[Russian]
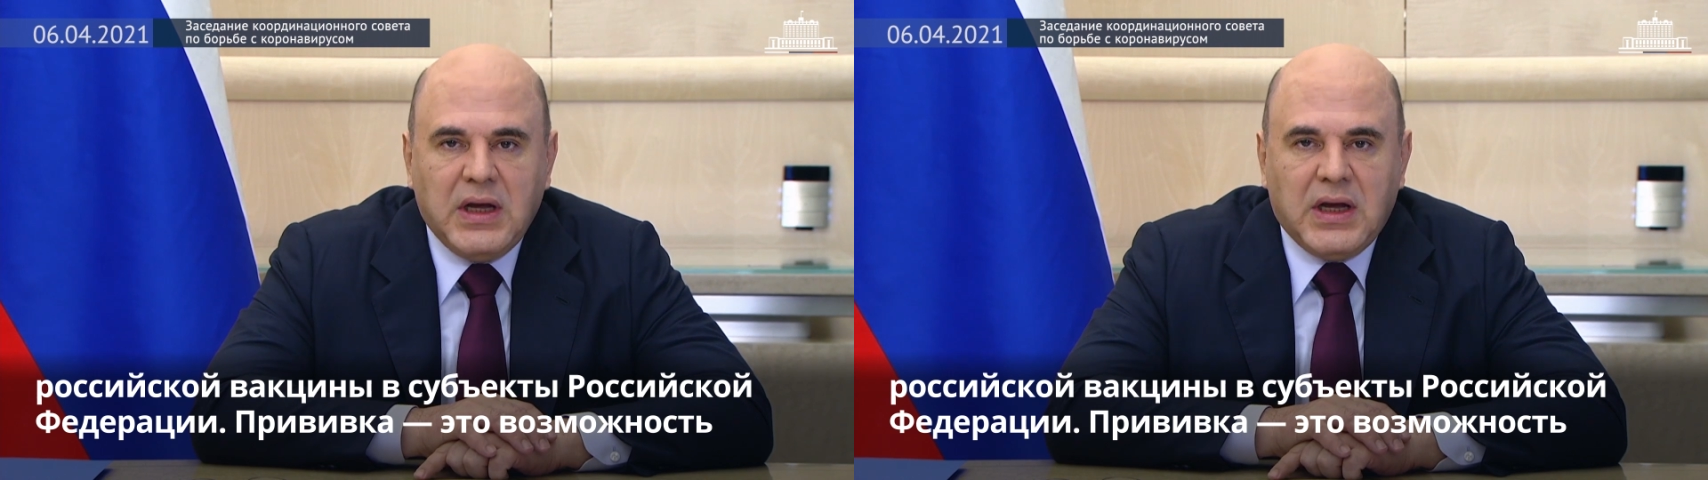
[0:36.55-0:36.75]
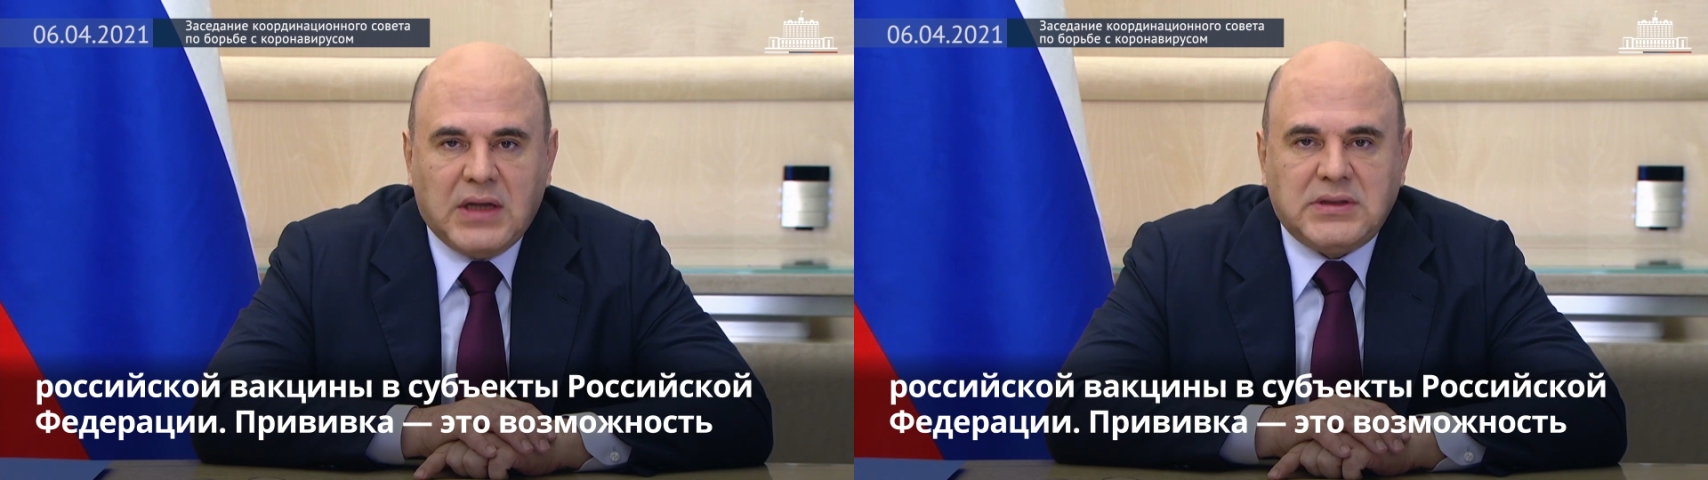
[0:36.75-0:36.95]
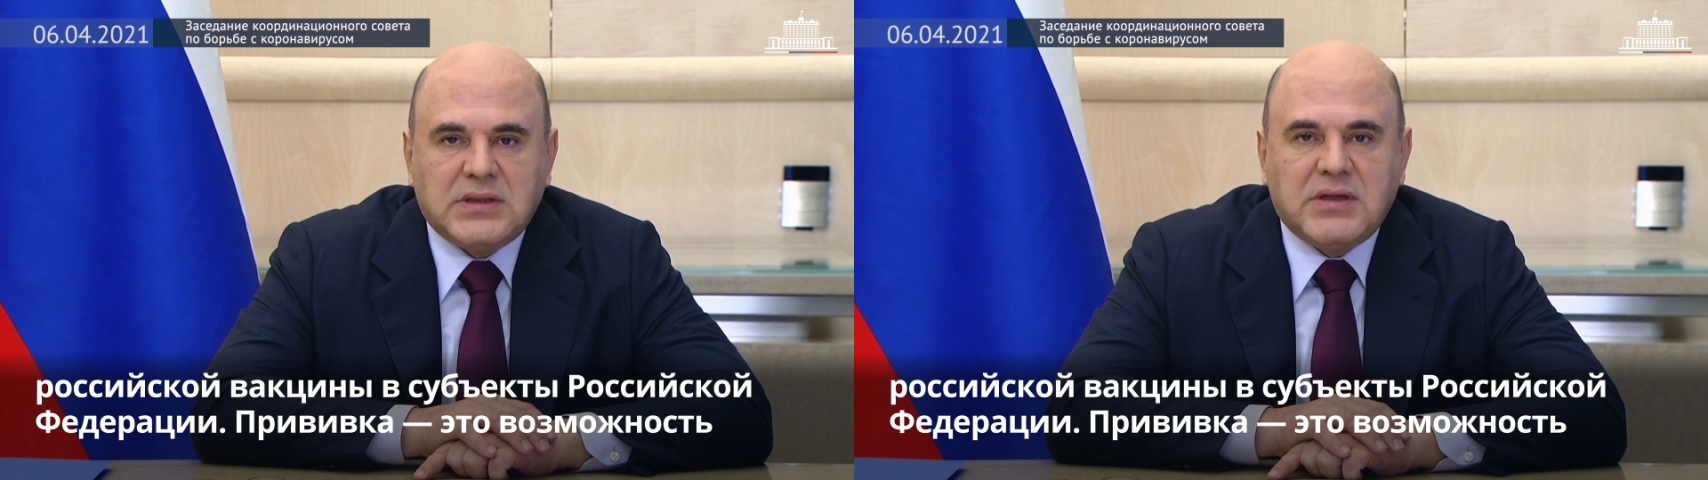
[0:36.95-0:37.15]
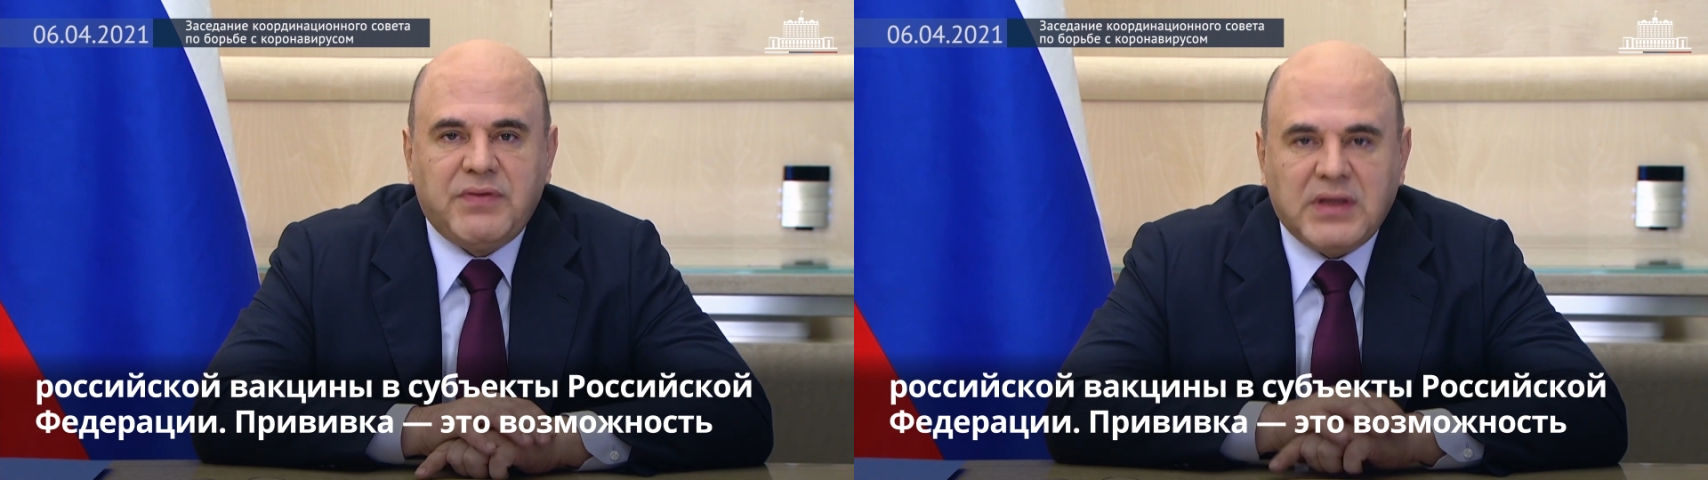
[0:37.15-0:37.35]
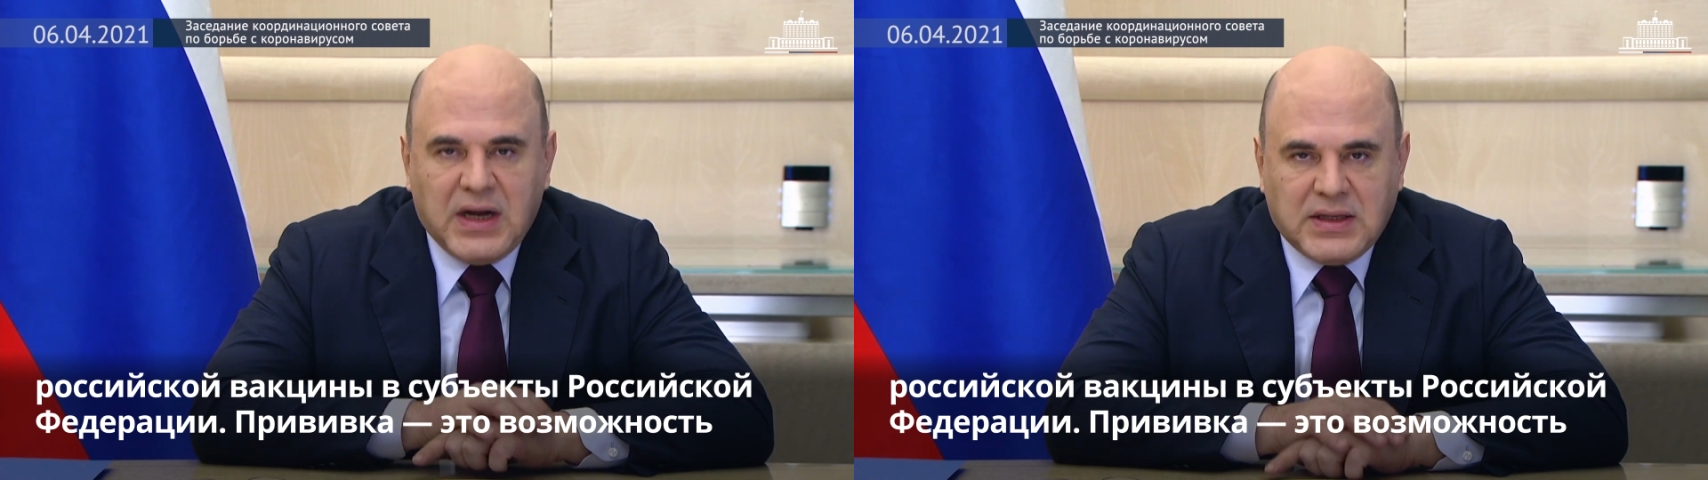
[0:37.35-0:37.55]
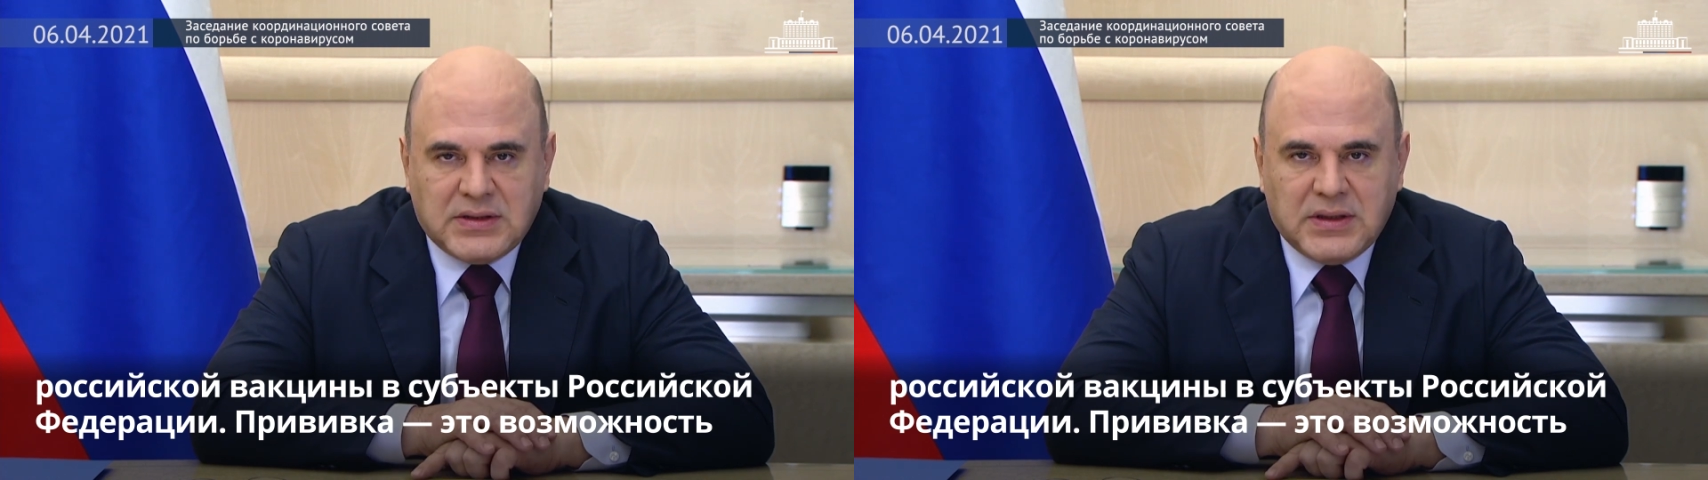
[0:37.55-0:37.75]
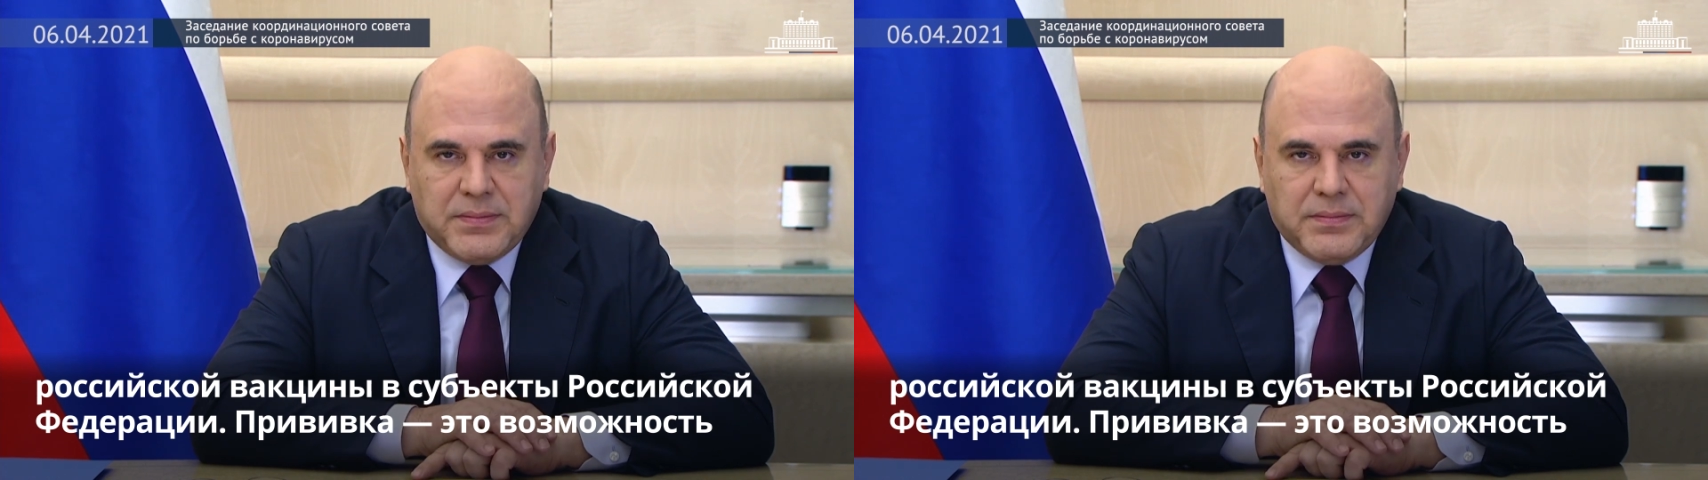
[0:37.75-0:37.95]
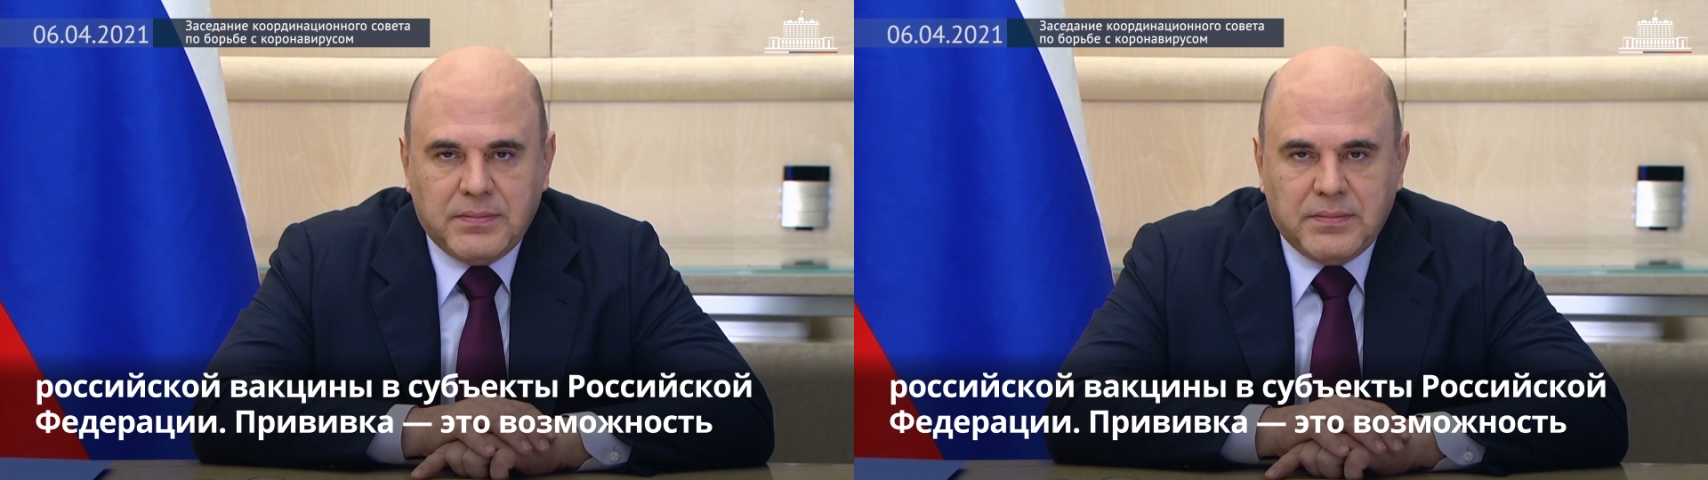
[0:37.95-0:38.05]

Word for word: Российской Федерации.